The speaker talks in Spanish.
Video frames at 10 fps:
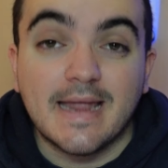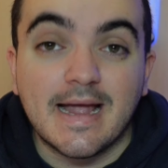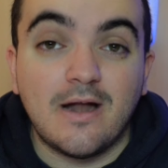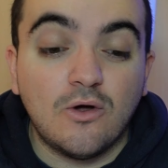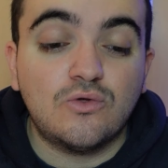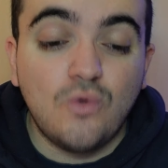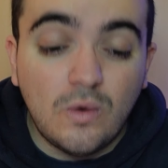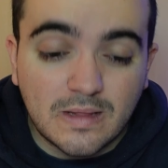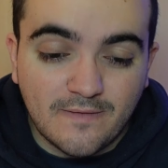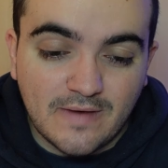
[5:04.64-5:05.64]
que ganó
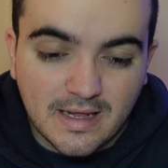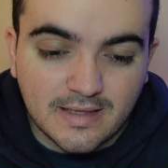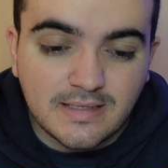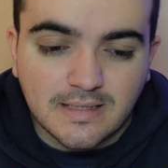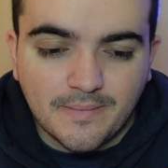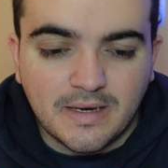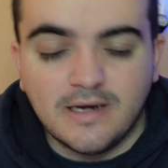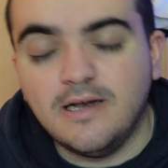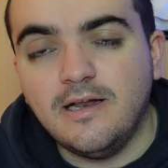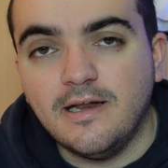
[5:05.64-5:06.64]
Tour de Flandes también
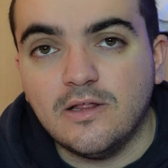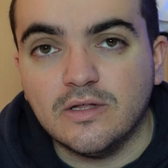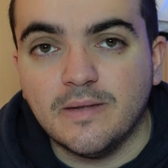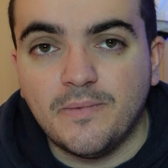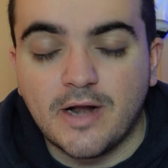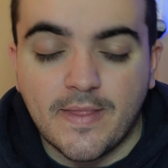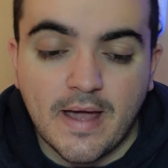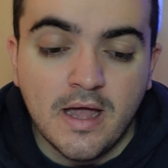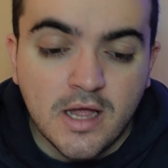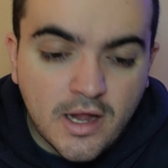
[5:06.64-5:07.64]
en el inicio de
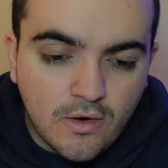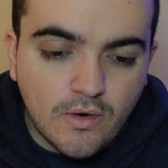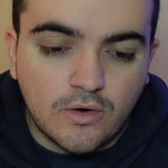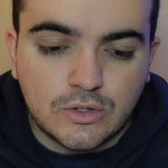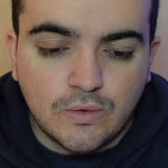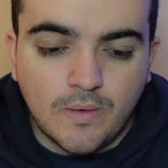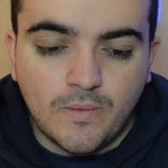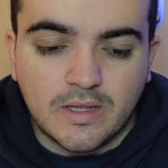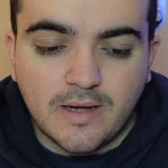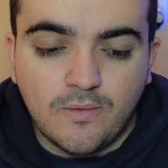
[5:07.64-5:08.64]
temporada, luego estuvo
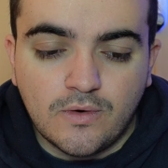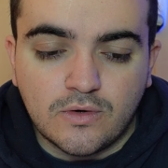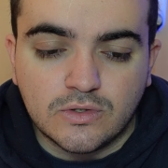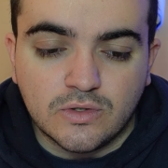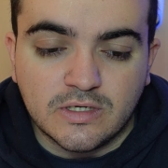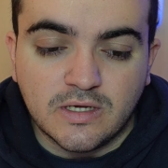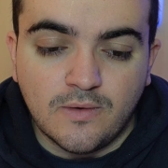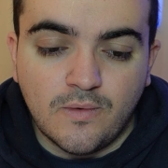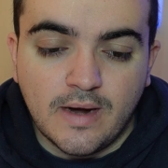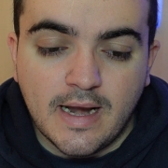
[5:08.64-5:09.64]
en Vuelta a Burgos, donde se
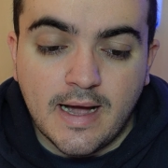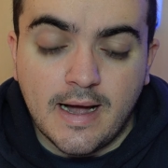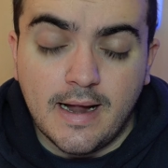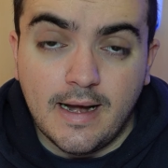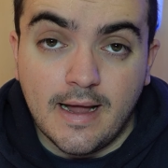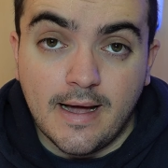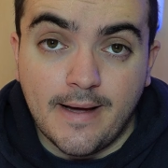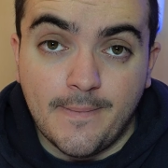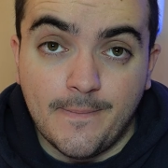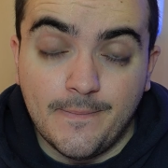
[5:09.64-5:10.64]
llevó
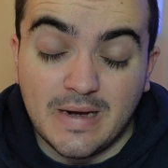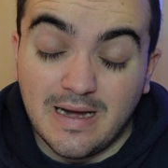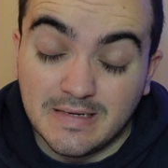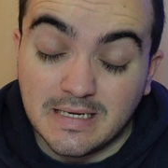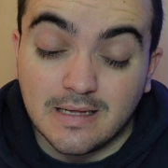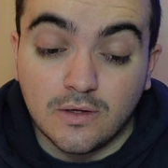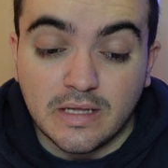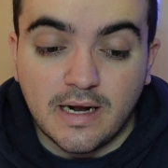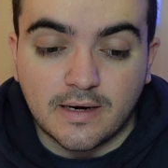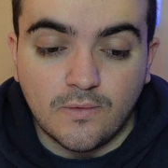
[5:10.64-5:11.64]
la, clasificación
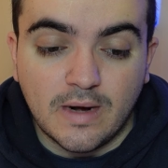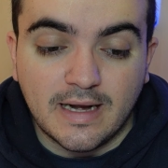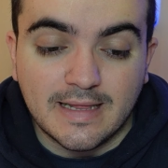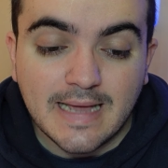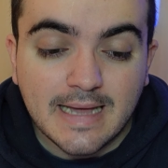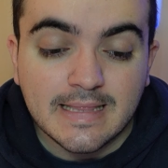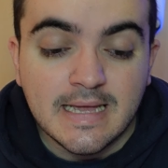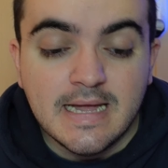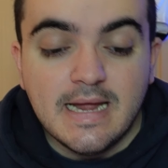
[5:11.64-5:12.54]
de la regularidad,